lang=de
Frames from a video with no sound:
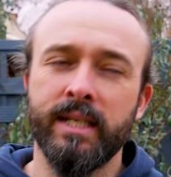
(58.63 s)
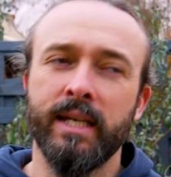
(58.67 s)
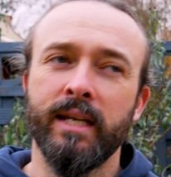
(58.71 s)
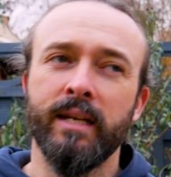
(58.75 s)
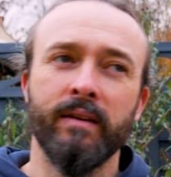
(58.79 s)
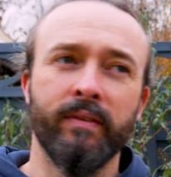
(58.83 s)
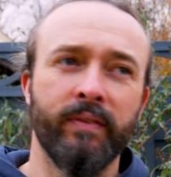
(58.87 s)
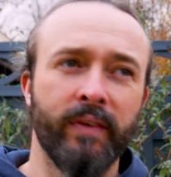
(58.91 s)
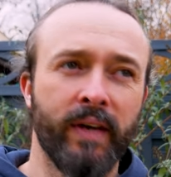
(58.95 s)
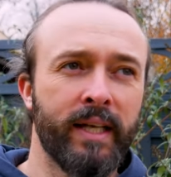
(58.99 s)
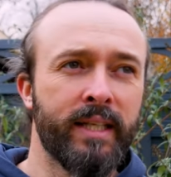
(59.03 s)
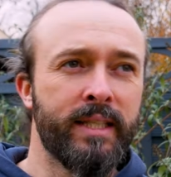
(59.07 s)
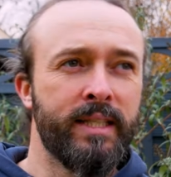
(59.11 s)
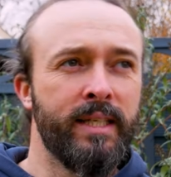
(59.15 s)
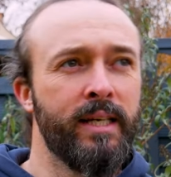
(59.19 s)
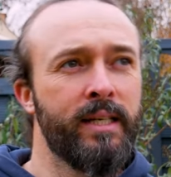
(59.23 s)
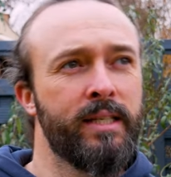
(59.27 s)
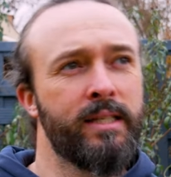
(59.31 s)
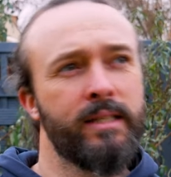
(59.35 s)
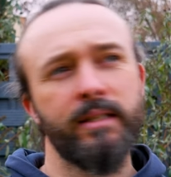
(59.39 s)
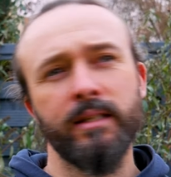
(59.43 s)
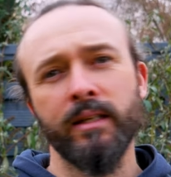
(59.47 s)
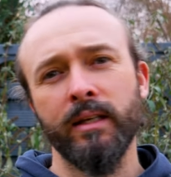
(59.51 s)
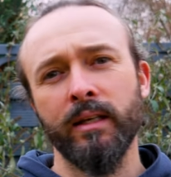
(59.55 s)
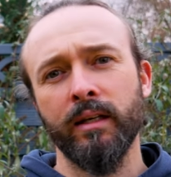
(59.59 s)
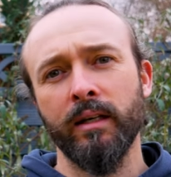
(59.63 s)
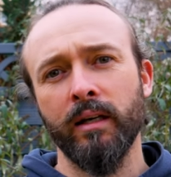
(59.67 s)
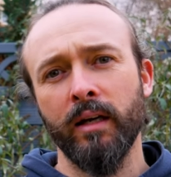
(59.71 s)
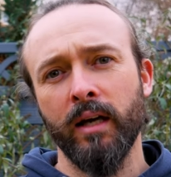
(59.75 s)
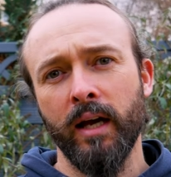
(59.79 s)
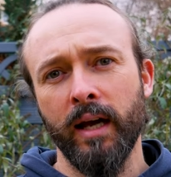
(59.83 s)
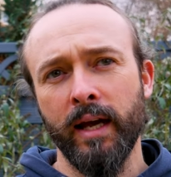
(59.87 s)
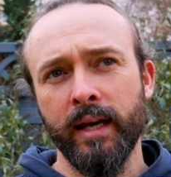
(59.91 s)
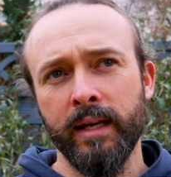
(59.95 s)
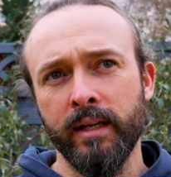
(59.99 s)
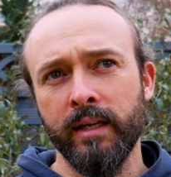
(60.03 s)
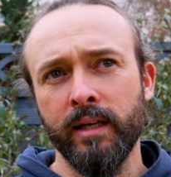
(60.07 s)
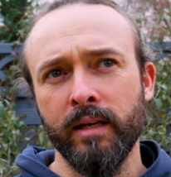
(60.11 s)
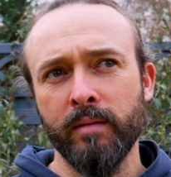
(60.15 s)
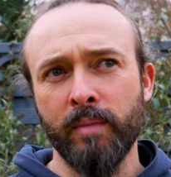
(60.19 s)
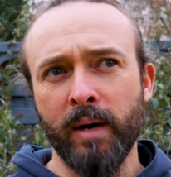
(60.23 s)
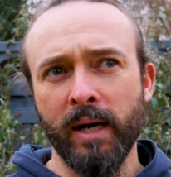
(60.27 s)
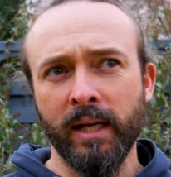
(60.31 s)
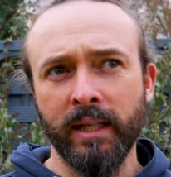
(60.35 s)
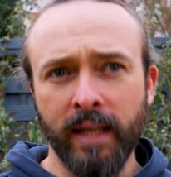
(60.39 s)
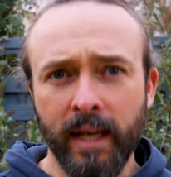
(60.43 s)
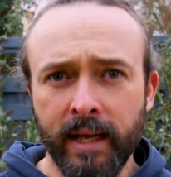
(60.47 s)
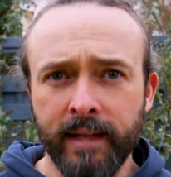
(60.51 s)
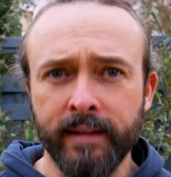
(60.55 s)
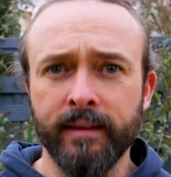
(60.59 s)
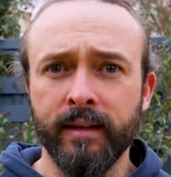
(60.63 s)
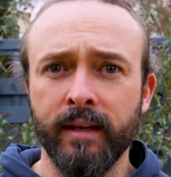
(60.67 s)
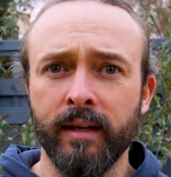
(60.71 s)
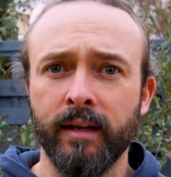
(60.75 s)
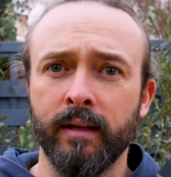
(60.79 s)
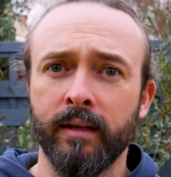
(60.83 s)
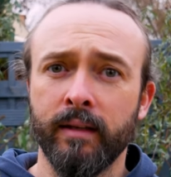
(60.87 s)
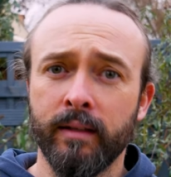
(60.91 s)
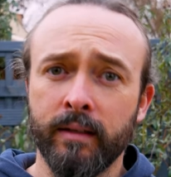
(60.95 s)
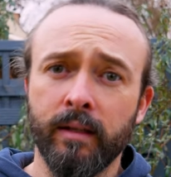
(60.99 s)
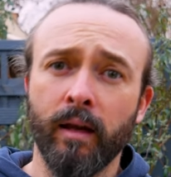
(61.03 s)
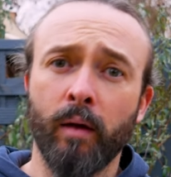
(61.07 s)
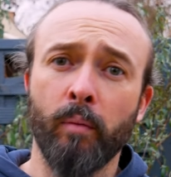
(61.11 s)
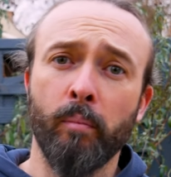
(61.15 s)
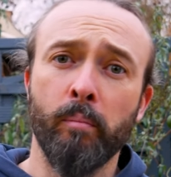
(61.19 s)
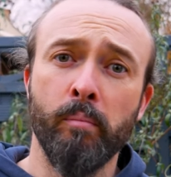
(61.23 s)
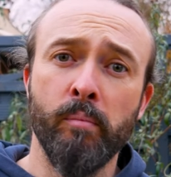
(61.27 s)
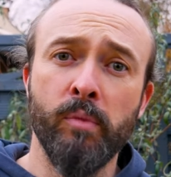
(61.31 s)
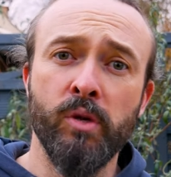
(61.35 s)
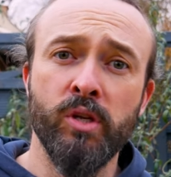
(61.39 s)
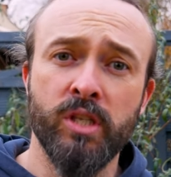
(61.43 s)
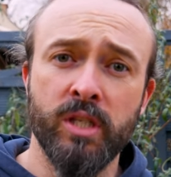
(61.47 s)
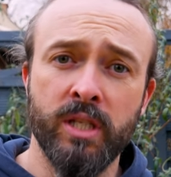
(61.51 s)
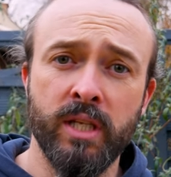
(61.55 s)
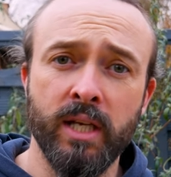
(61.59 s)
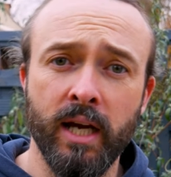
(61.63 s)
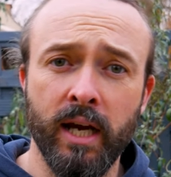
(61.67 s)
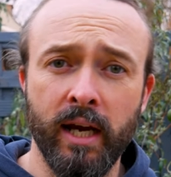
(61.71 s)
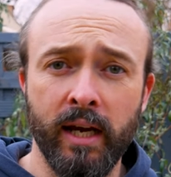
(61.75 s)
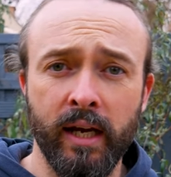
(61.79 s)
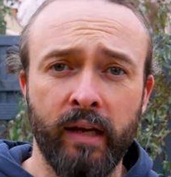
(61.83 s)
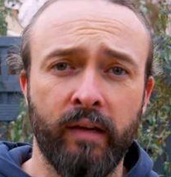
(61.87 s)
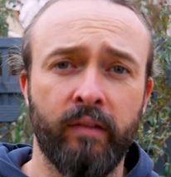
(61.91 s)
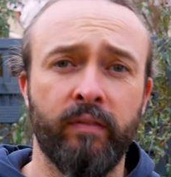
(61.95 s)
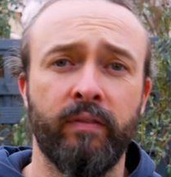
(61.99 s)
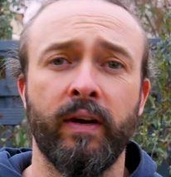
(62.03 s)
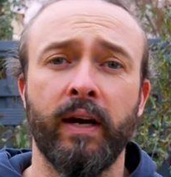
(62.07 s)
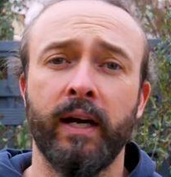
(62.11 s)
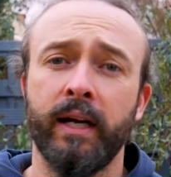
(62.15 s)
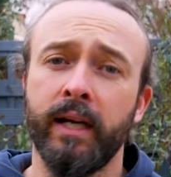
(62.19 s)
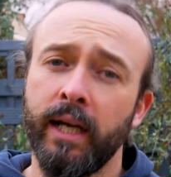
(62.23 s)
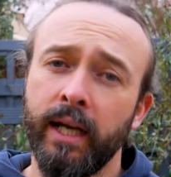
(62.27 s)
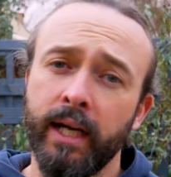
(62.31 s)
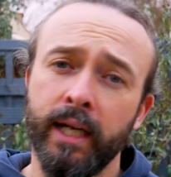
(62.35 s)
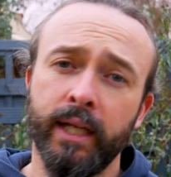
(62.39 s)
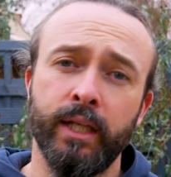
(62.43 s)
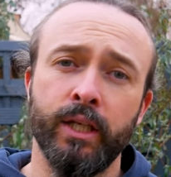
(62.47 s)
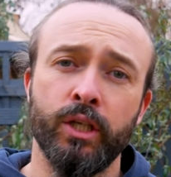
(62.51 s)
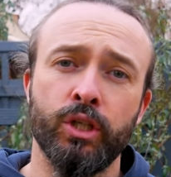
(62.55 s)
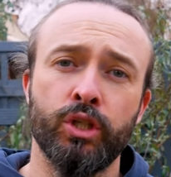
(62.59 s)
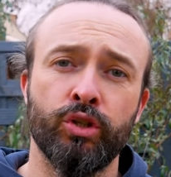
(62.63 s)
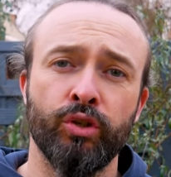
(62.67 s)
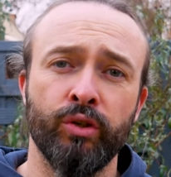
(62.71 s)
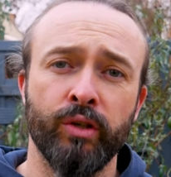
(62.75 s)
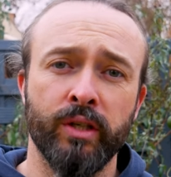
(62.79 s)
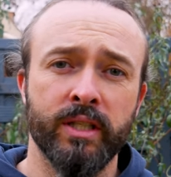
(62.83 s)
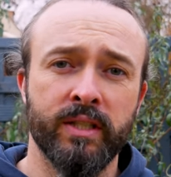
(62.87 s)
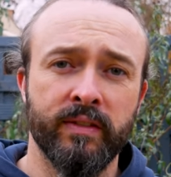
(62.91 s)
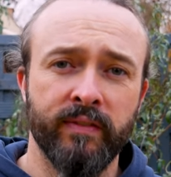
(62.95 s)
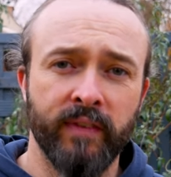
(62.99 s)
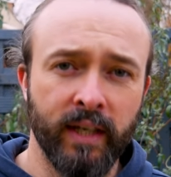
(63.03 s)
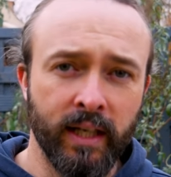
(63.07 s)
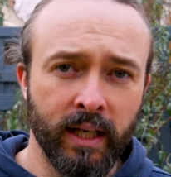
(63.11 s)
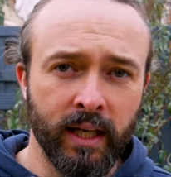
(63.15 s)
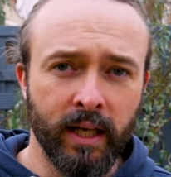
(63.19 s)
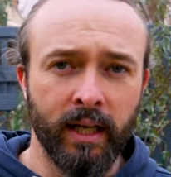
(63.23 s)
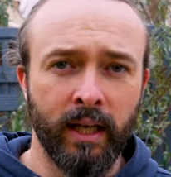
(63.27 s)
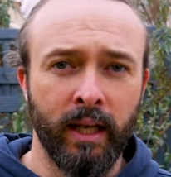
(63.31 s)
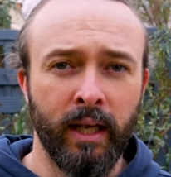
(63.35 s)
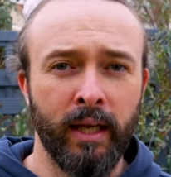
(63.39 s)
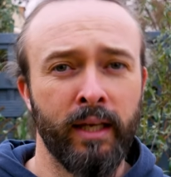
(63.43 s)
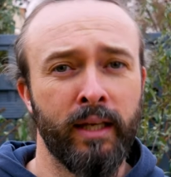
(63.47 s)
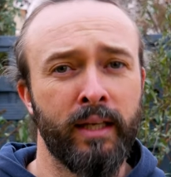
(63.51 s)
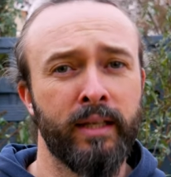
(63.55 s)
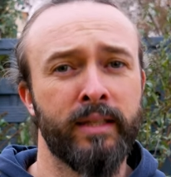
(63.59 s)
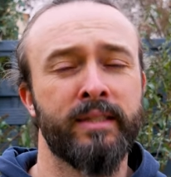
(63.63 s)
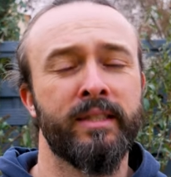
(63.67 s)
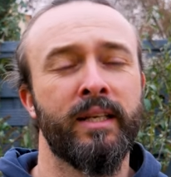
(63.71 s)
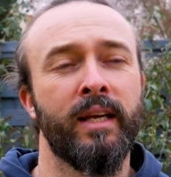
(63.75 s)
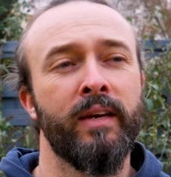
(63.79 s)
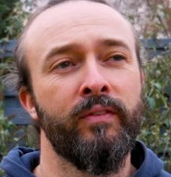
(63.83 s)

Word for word: Jeder fragt sich jetzt, ey, ihr macht Ente, da müsst ihr einfach ein richtig schönes weihnachtliches